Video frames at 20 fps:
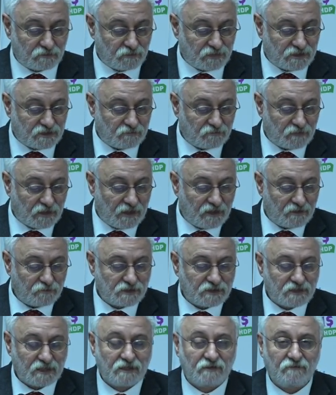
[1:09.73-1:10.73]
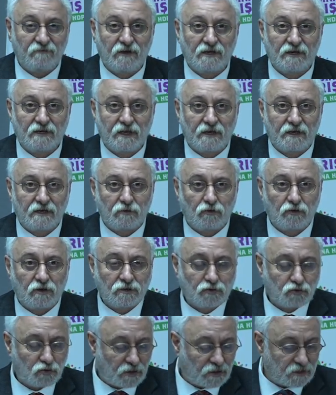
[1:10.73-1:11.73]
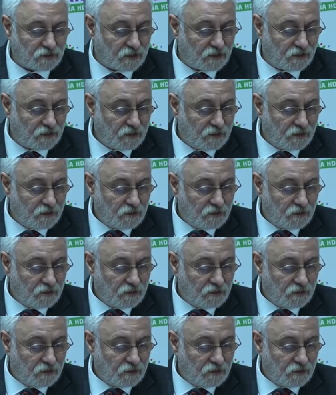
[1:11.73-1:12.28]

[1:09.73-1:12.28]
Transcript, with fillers: Bizim elimizdeki verilere göre şu anda